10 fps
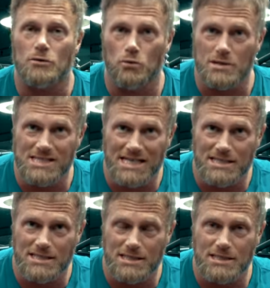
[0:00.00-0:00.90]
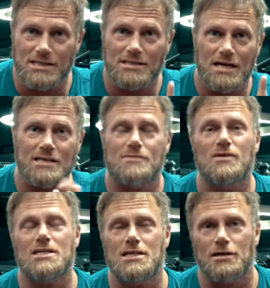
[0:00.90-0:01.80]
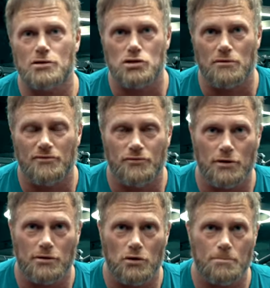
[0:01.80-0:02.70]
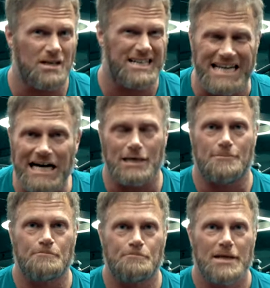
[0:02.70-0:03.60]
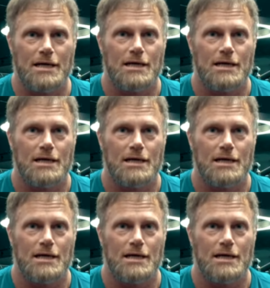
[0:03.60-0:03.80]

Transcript: Grundsätzlich sind das wichtigere Stoffe für euren Körper, klar.